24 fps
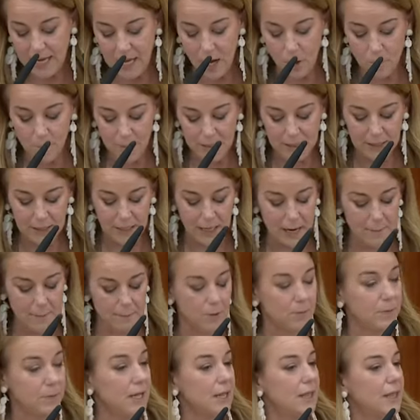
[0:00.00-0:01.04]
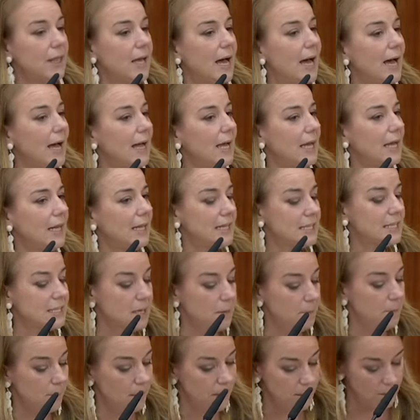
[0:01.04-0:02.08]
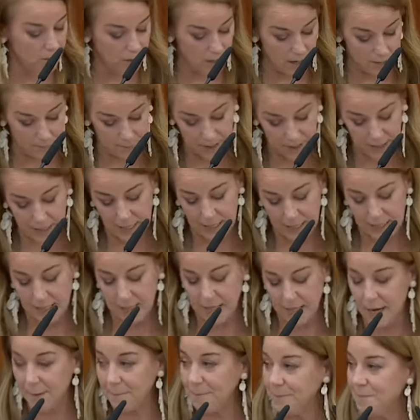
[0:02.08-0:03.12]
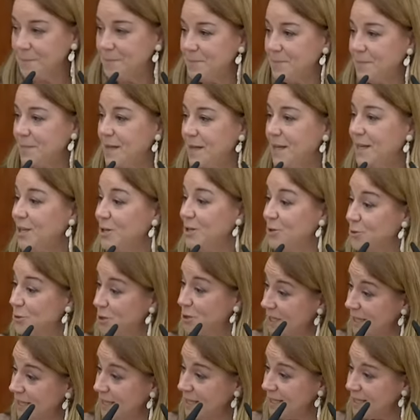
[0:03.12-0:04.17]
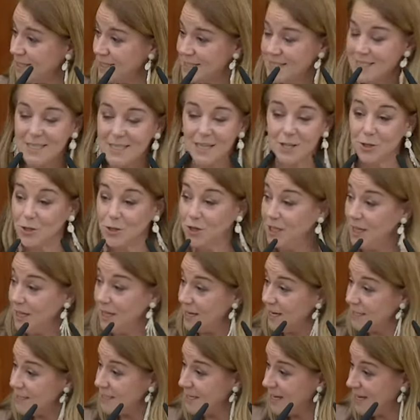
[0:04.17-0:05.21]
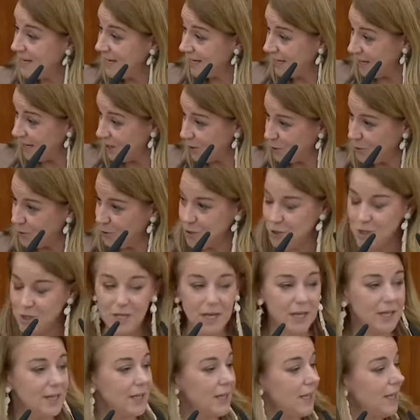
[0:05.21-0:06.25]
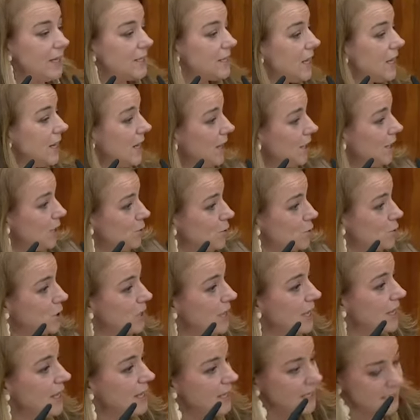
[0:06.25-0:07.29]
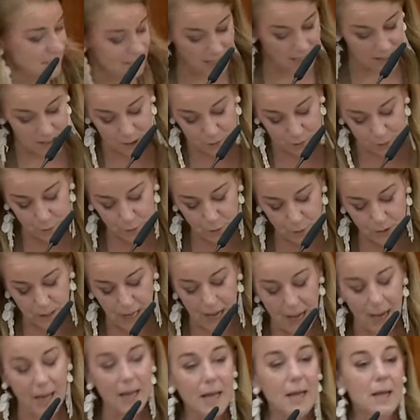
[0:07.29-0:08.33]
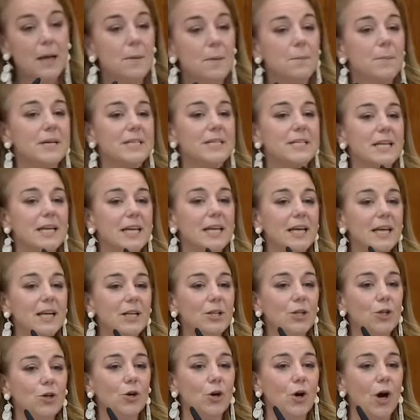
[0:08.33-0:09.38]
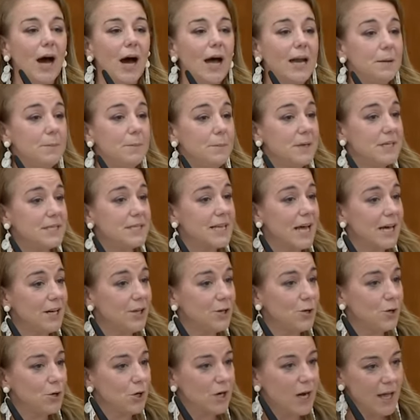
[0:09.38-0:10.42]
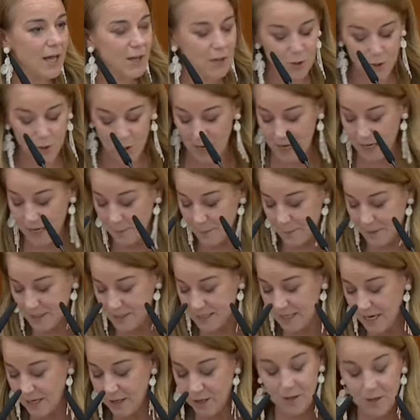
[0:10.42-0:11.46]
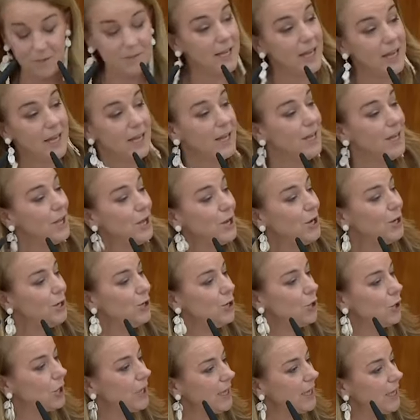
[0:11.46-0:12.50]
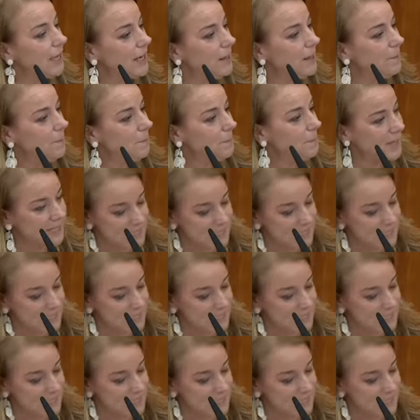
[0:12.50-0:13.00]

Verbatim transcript: que aumenta la pobreza, el desempleo y la precariedad. Y ustedes, señorías, que lo consienten, y ustedes que disfrutan persiguiendo al empresario honrado, al empresario de bien, no quieren